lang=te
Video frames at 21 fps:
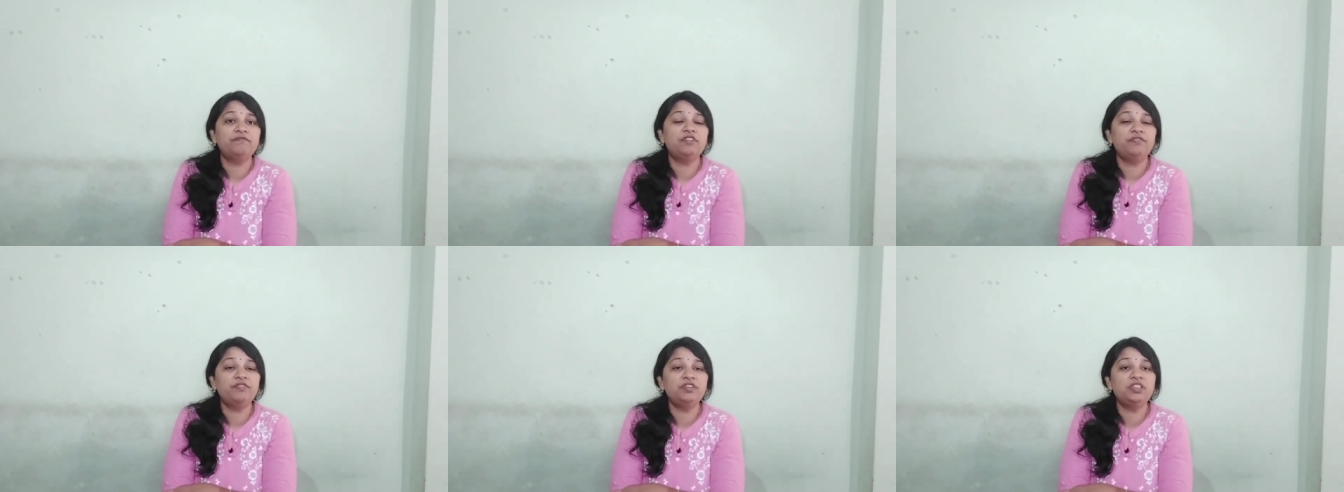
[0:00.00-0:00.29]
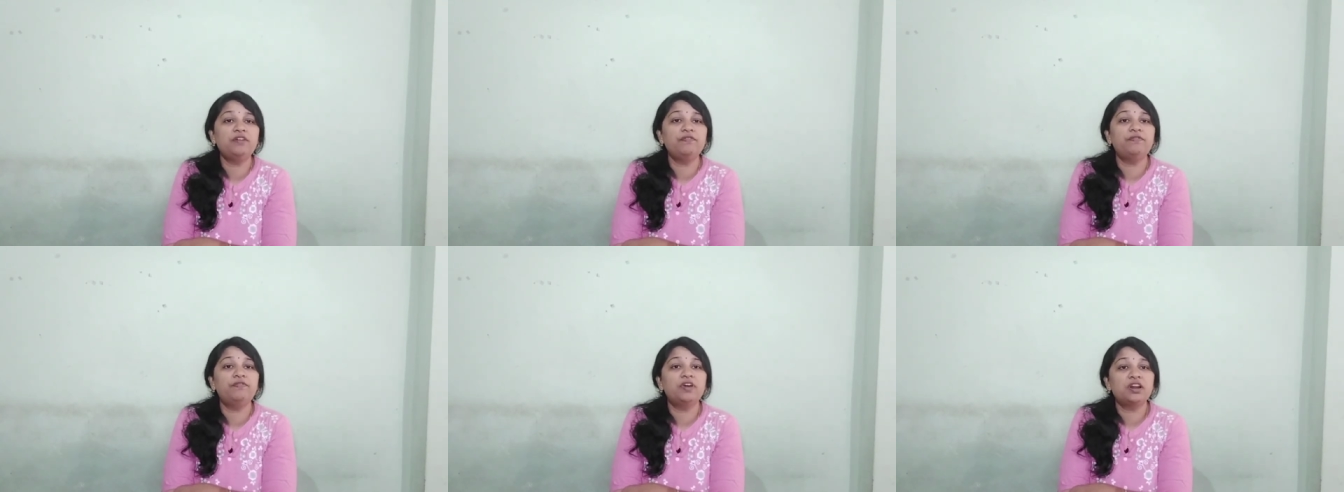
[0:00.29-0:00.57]

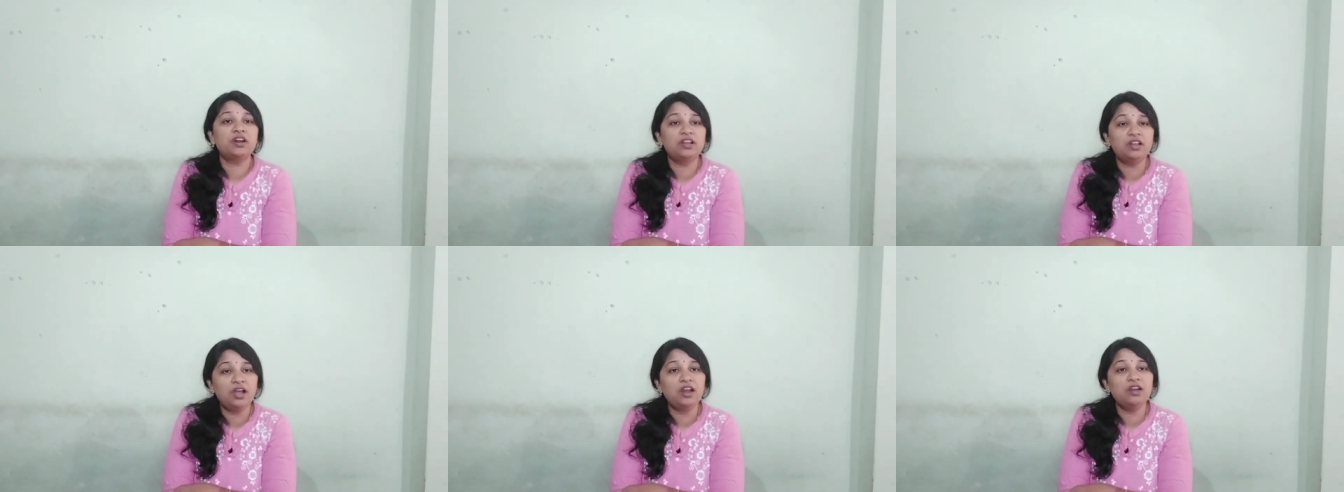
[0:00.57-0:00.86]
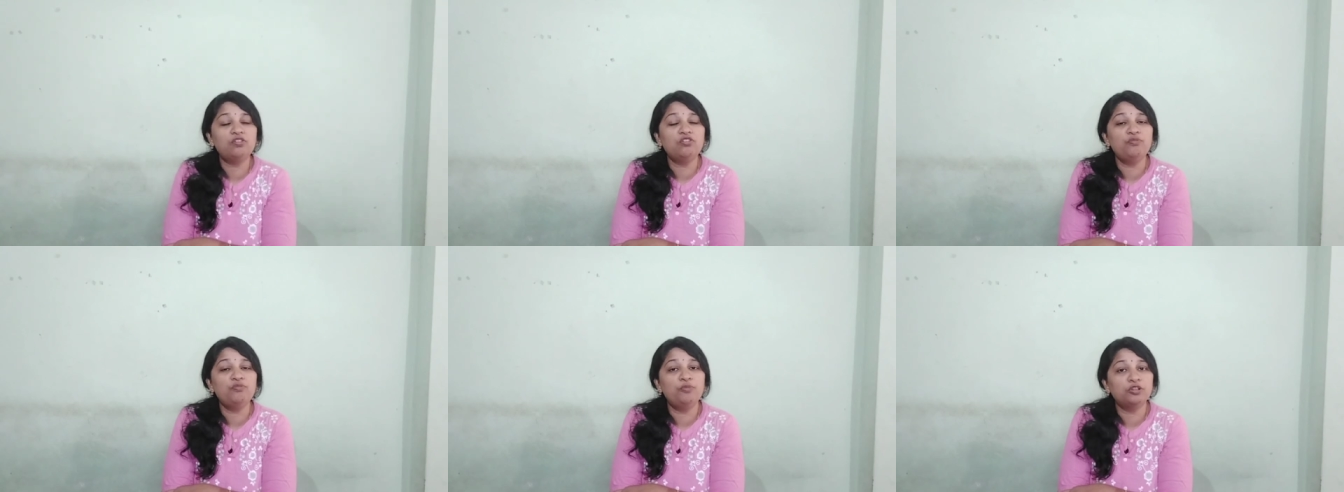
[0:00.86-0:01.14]
వివిధ
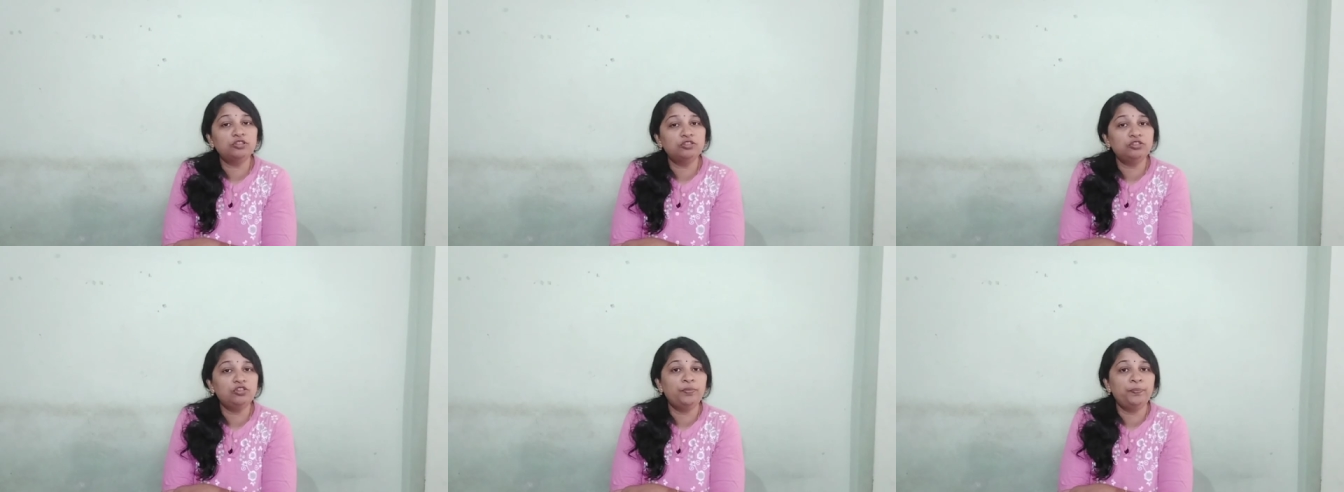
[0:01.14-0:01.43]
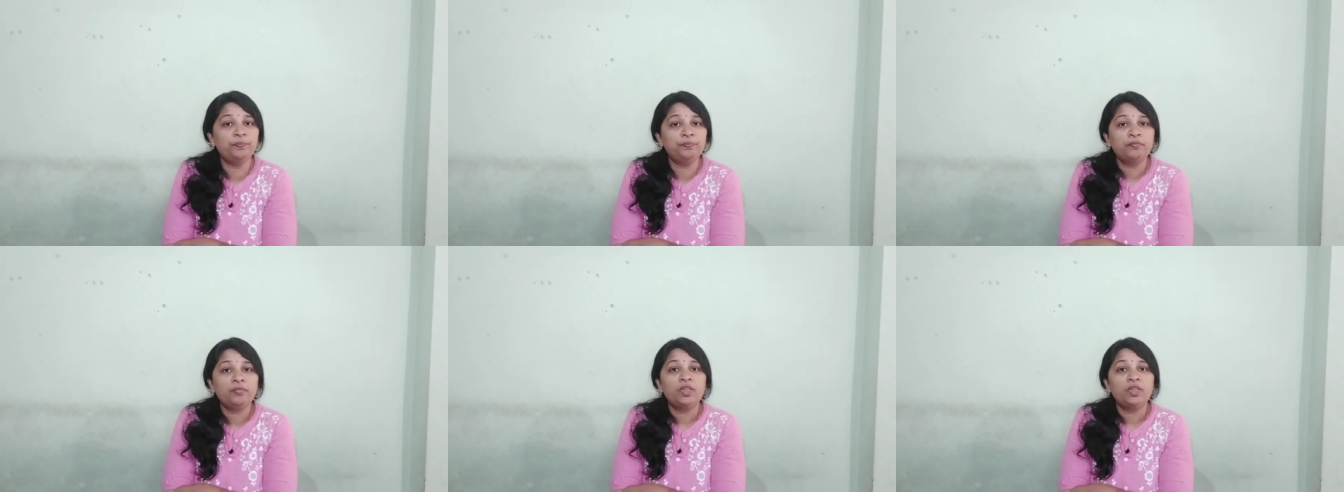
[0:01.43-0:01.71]
వర్గాలకు
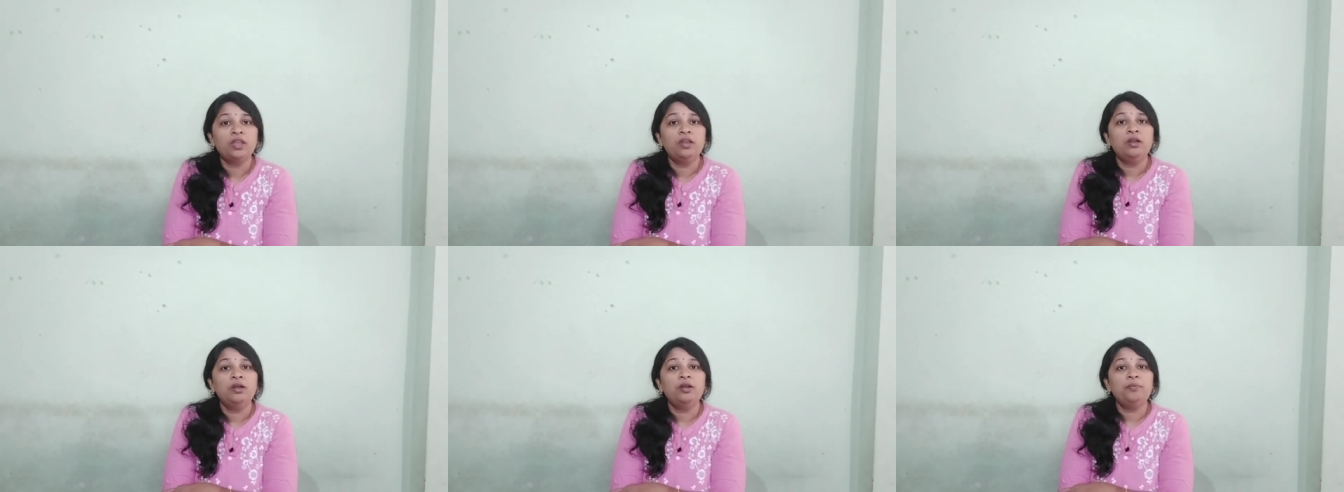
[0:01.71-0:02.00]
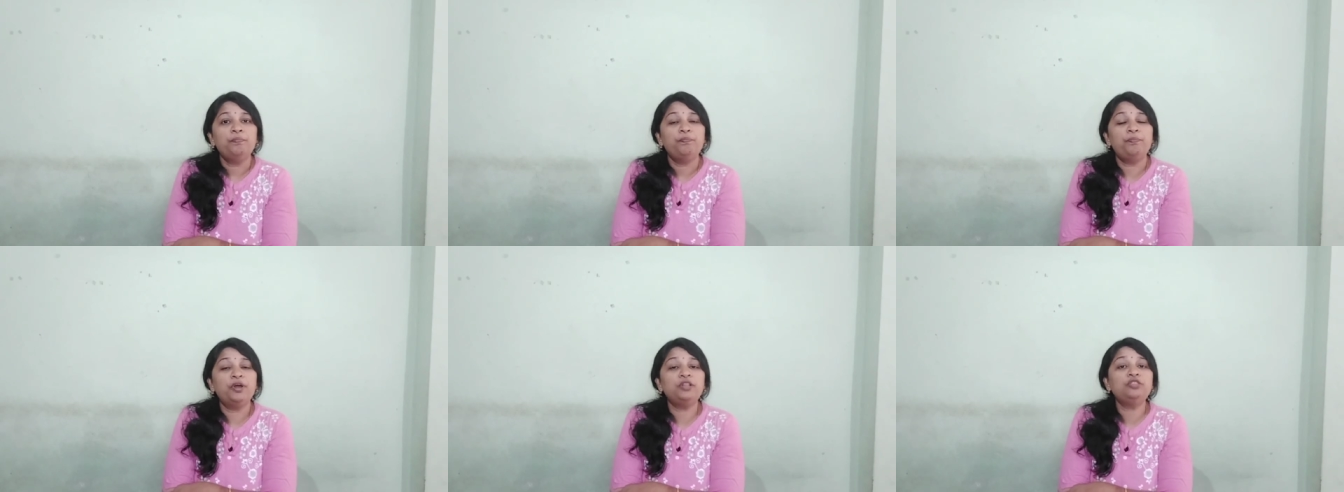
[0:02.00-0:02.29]
మొత్తం
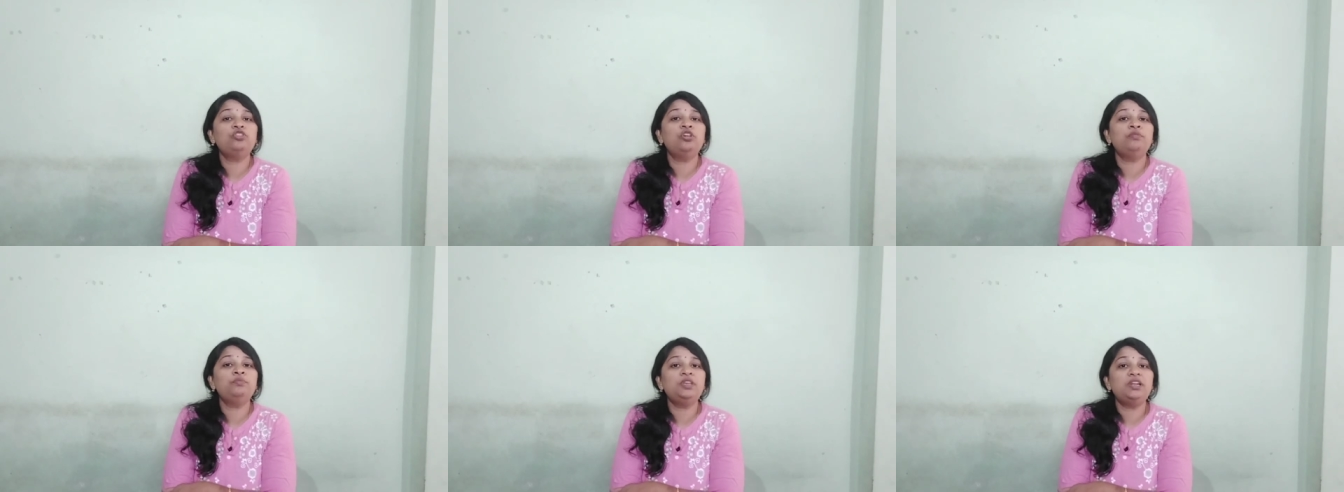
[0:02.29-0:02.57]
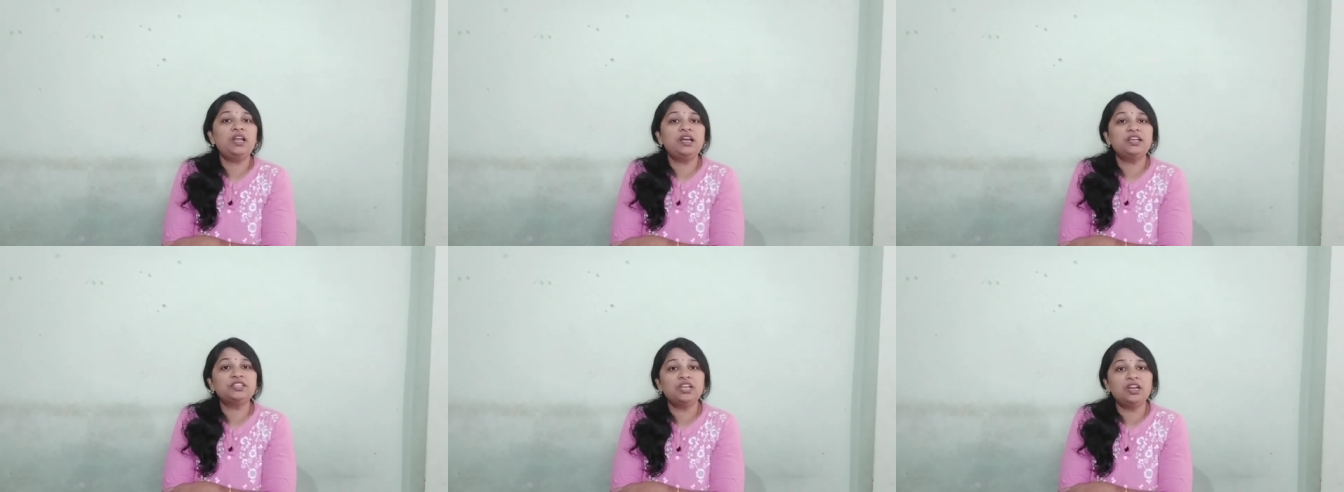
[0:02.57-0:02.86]

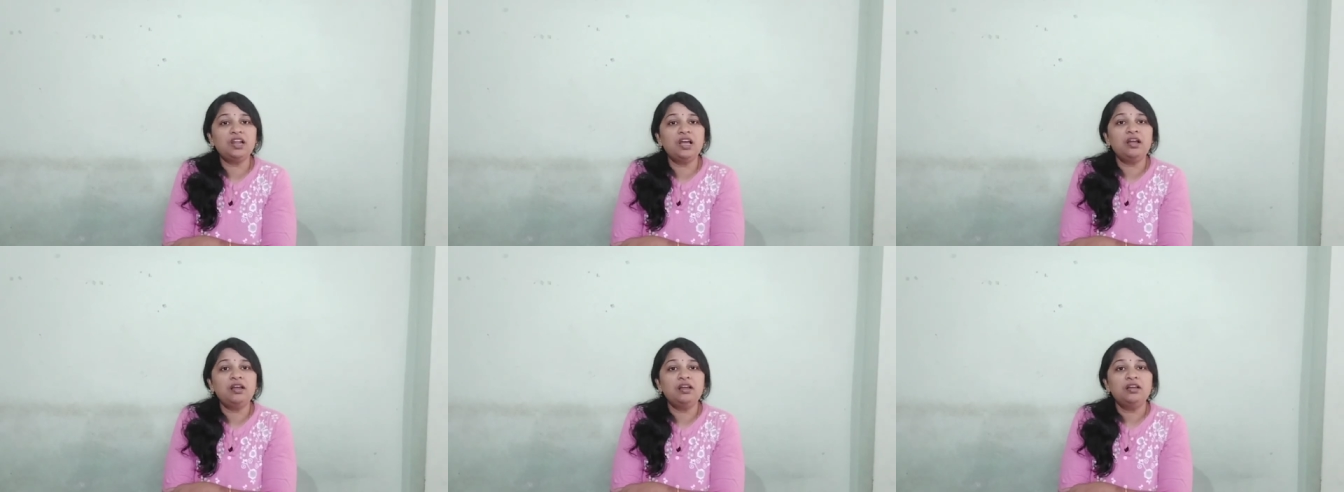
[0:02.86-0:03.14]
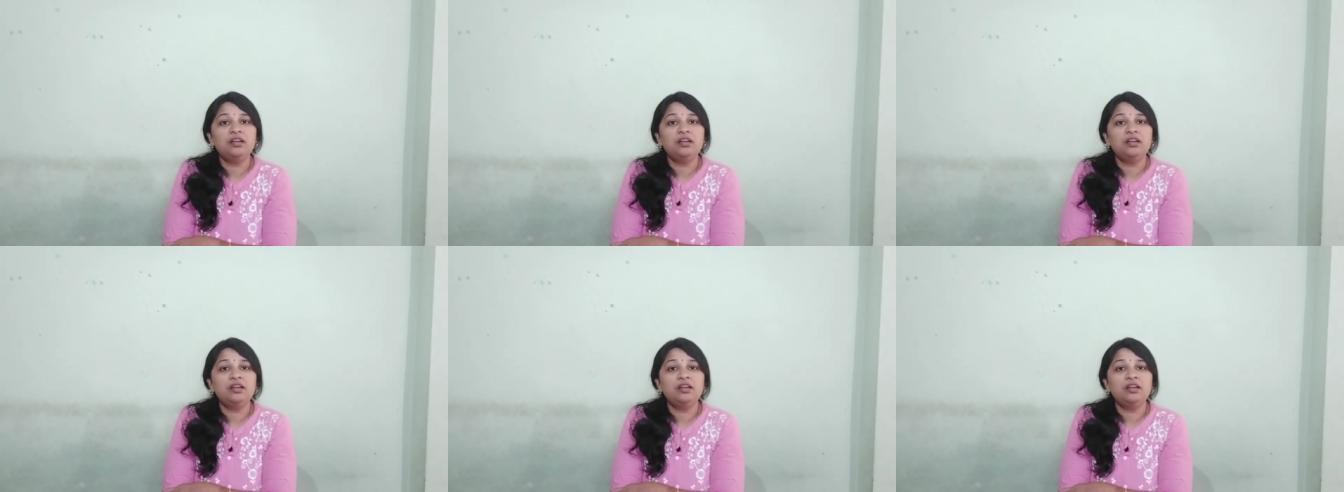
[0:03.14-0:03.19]
పంతొమ్మిది లక్షల